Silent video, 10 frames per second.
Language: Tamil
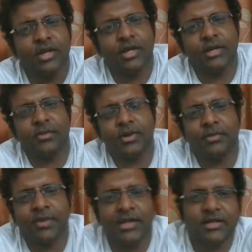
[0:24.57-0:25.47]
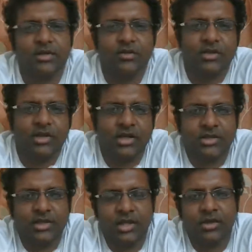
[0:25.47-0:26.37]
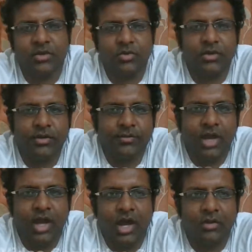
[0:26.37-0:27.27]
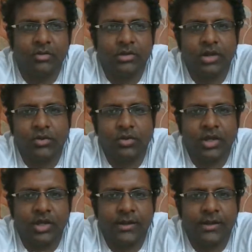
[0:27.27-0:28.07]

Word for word: ரெண்டு பேர் பேரண்ட்ஸ்கிட்டையும் வந்து கன்சல்ட் கேட்கும்போது அமிர்தாவுடைய